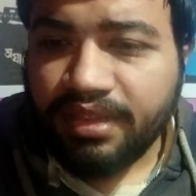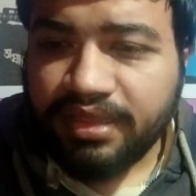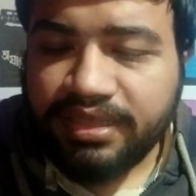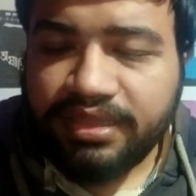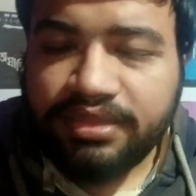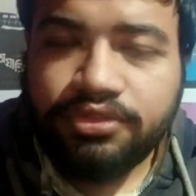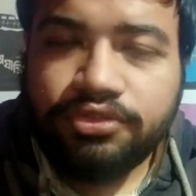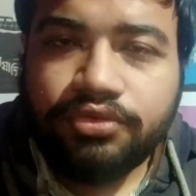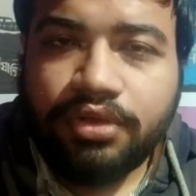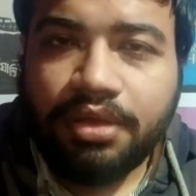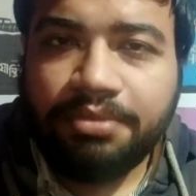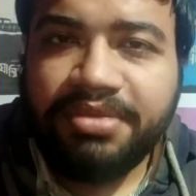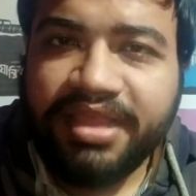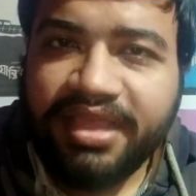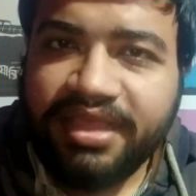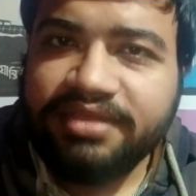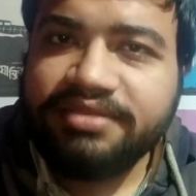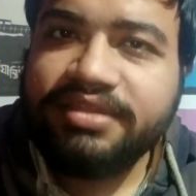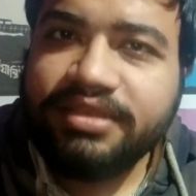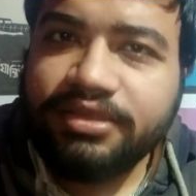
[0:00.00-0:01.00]
কিন্তু আপনি
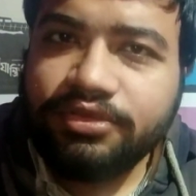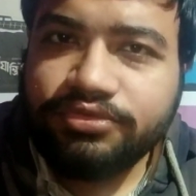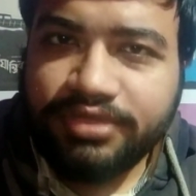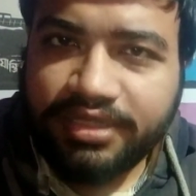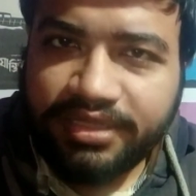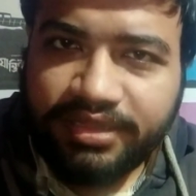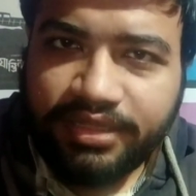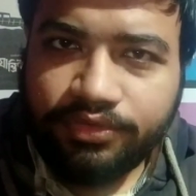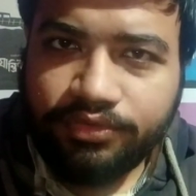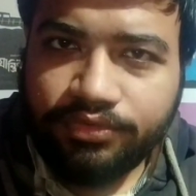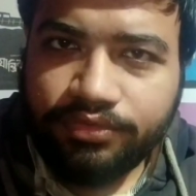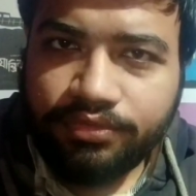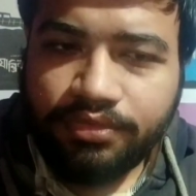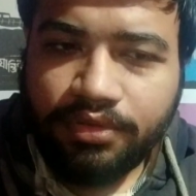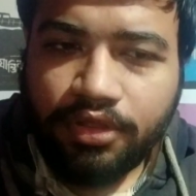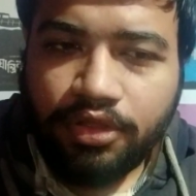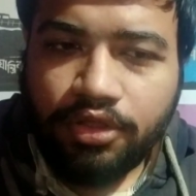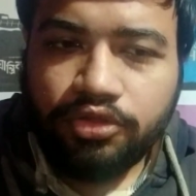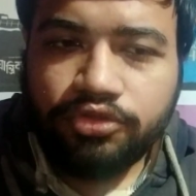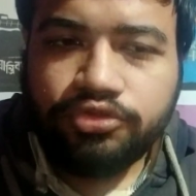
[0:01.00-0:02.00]
এক্সিকিউশন দেখুন
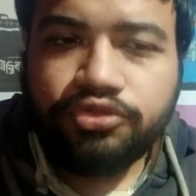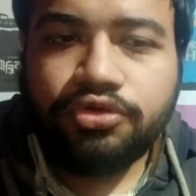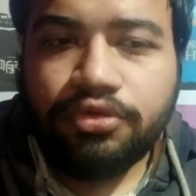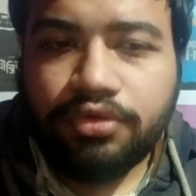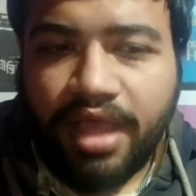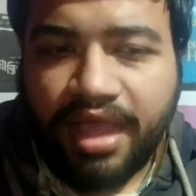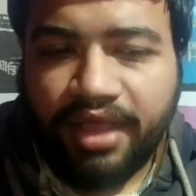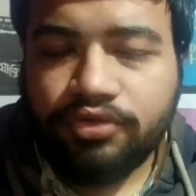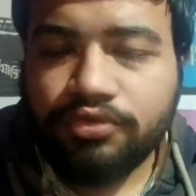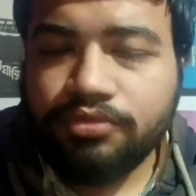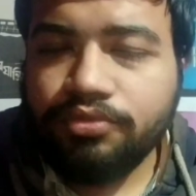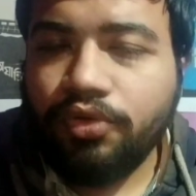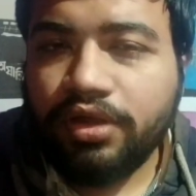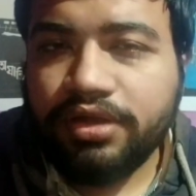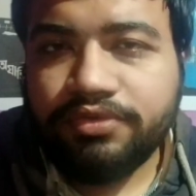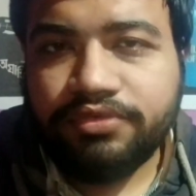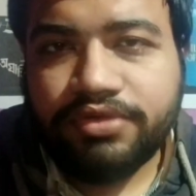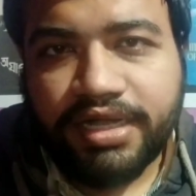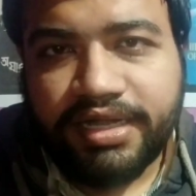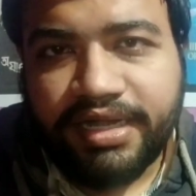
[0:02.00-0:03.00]
তো এখন
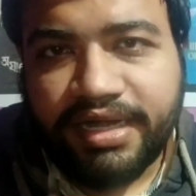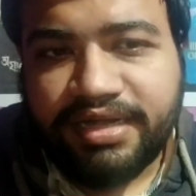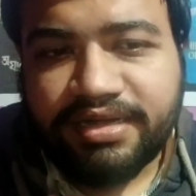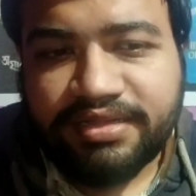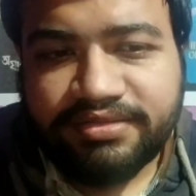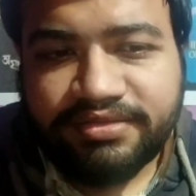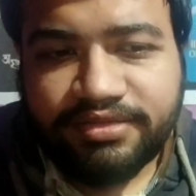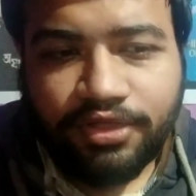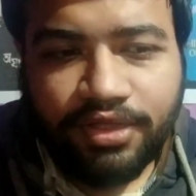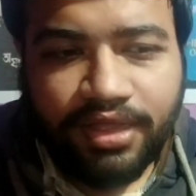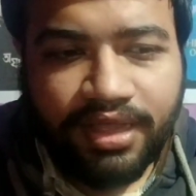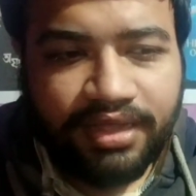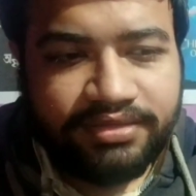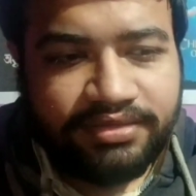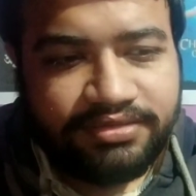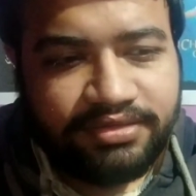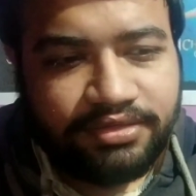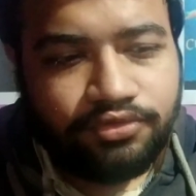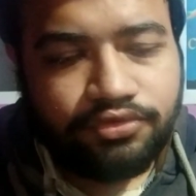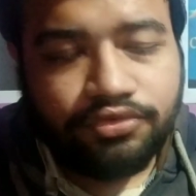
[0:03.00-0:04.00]
বলিউডে টেন্ডেন্সি হয়ে
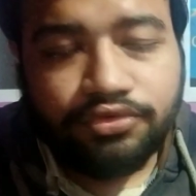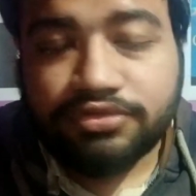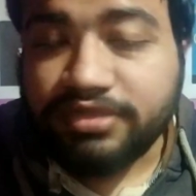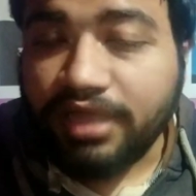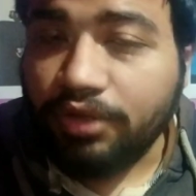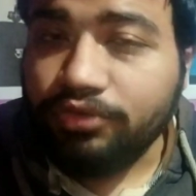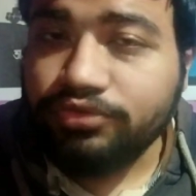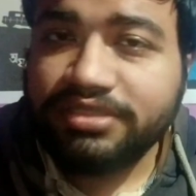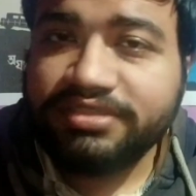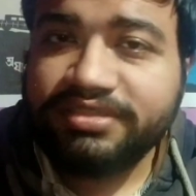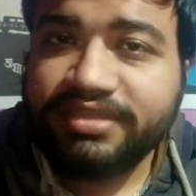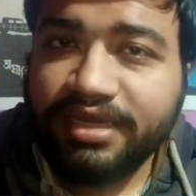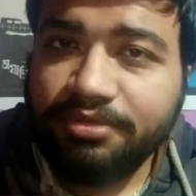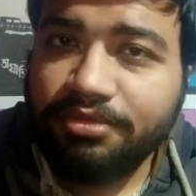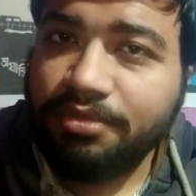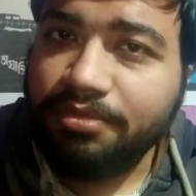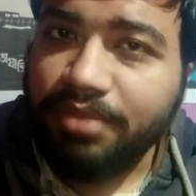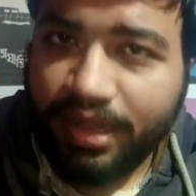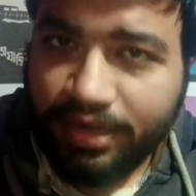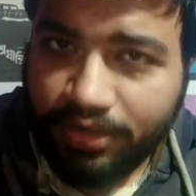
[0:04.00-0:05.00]
গেছে যে কোনো সাউথের
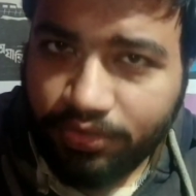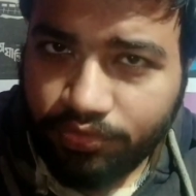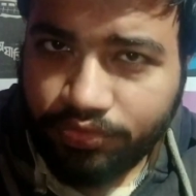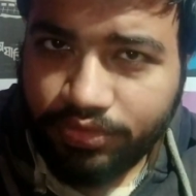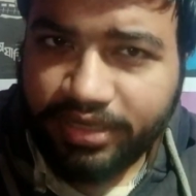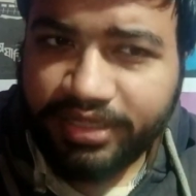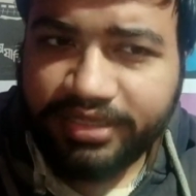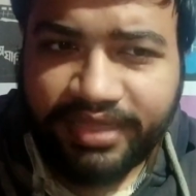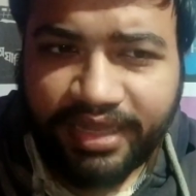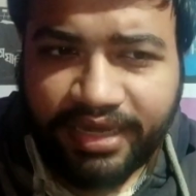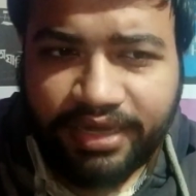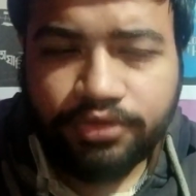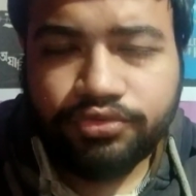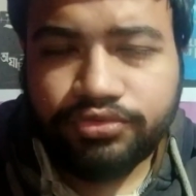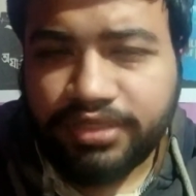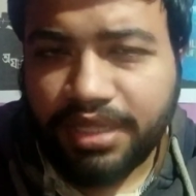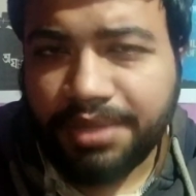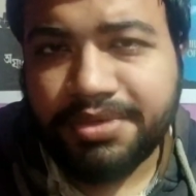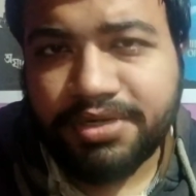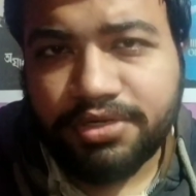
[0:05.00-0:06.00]
সিনেমা ভালো হলেই তেলেগু
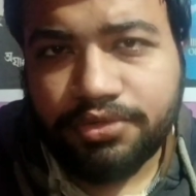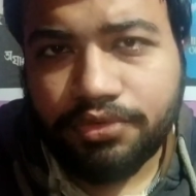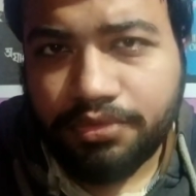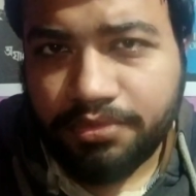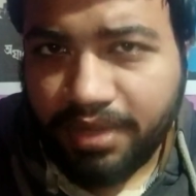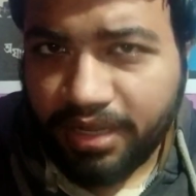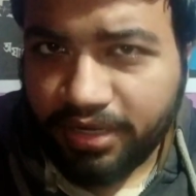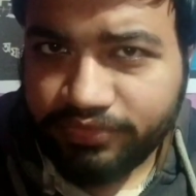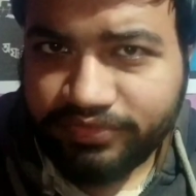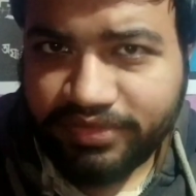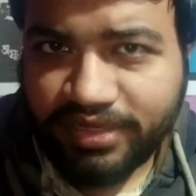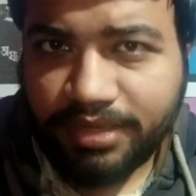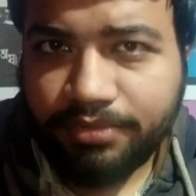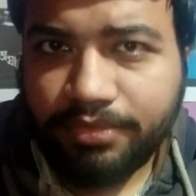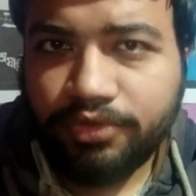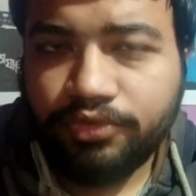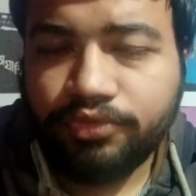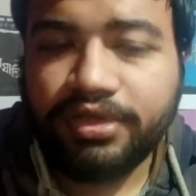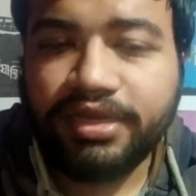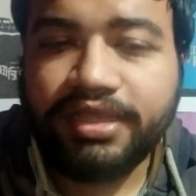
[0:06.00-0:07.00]
তামিল কোনো ভালো
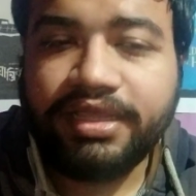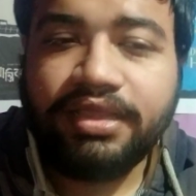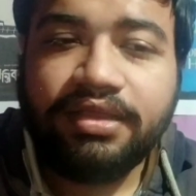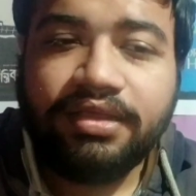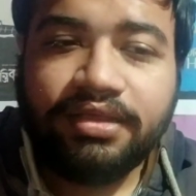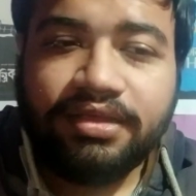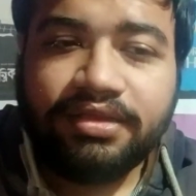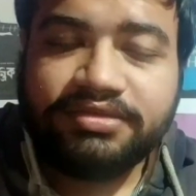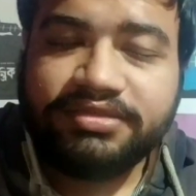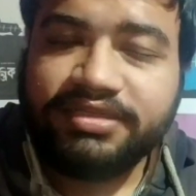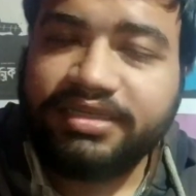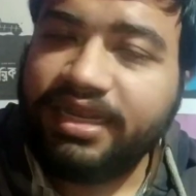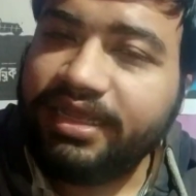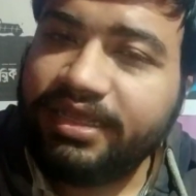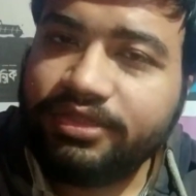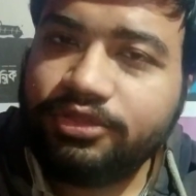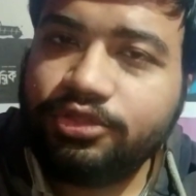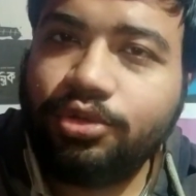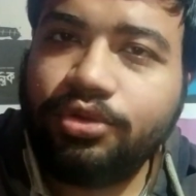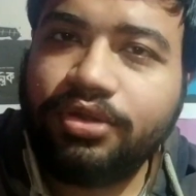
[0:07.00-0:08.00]
সিনেমা হলেই
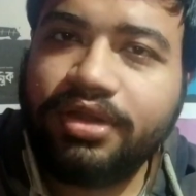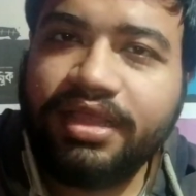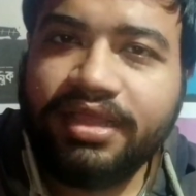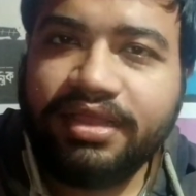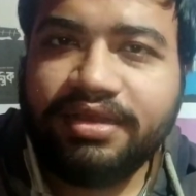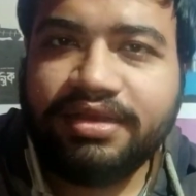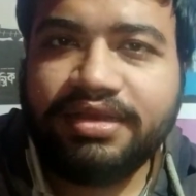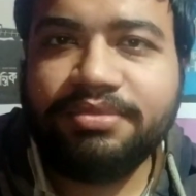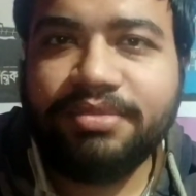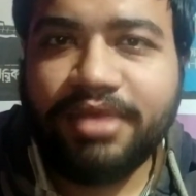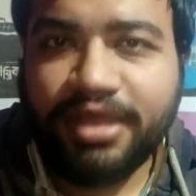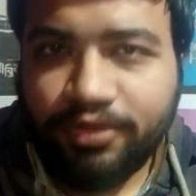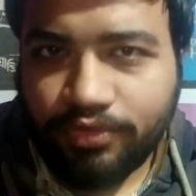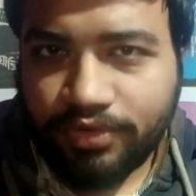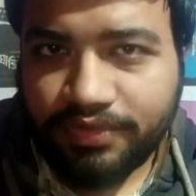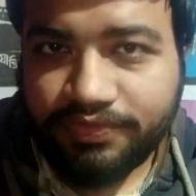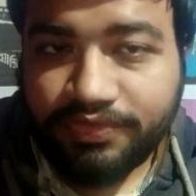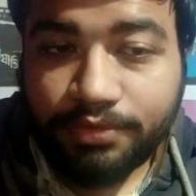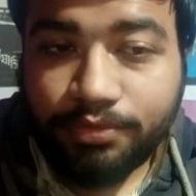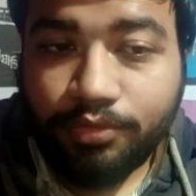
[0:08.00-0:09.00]
সেটাকে ধরে রিমেক
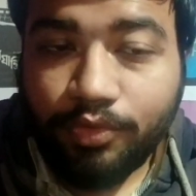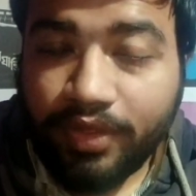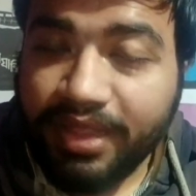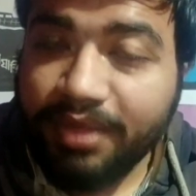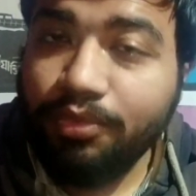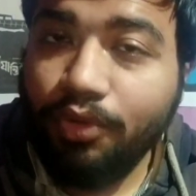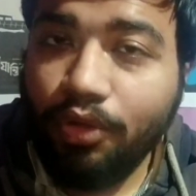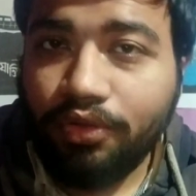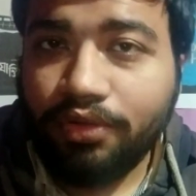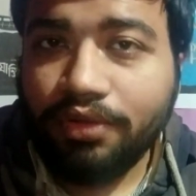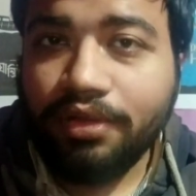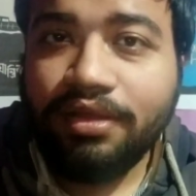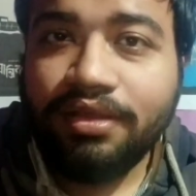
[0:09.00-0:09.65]
করে ফেলবো এবং